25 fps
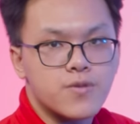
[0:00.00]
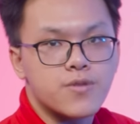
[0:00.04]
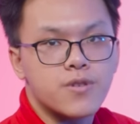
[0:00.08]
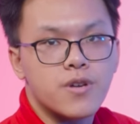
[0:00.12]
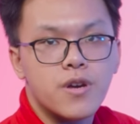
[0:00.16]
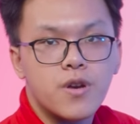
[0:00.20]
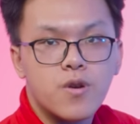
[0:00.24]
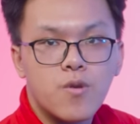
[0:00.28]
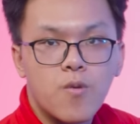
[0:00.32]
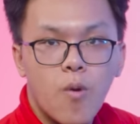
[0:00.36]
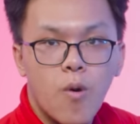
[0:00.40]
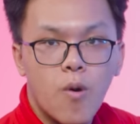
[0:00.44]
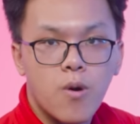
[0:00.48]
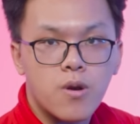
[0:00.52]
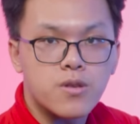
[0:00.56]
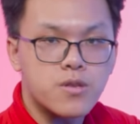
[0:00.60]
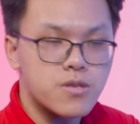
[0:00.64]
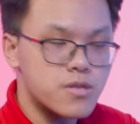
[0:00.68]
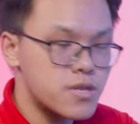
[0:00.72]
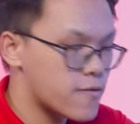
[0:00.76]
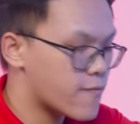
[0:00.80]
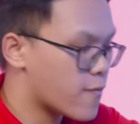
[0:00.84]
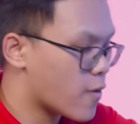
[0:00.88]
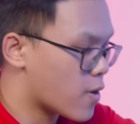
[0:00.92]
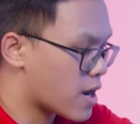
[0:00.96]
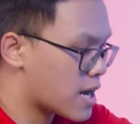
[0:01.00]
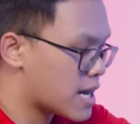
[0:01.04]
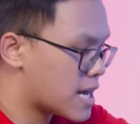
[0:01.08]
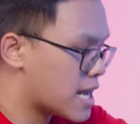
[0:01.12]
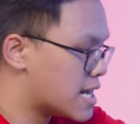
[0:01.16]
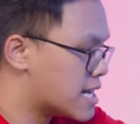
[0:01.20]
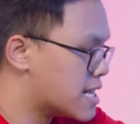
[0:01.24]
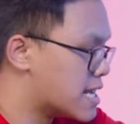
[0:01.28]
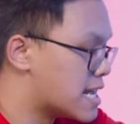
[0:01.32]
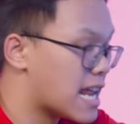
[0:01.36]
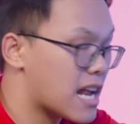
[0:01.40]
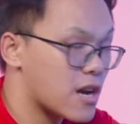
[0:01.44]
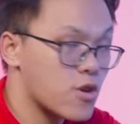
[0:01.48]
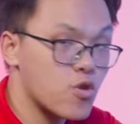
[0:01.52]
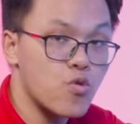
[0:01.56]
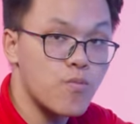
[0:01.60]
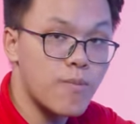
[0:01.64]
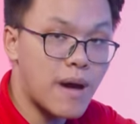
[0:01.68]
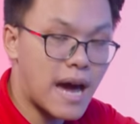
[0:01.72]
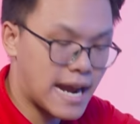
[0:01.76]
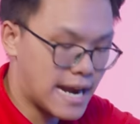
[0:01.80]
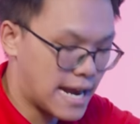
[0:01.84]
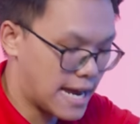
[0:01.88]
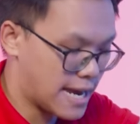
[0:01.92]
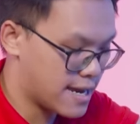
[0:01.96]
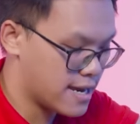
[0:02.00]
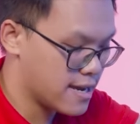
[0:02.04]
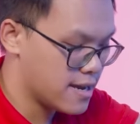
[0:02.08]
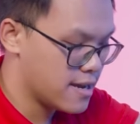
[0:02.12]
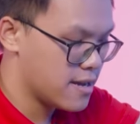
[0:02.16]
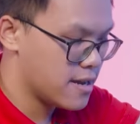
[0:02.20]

chỗ dưới của chiếc vỏ cây Lely đang Cuba này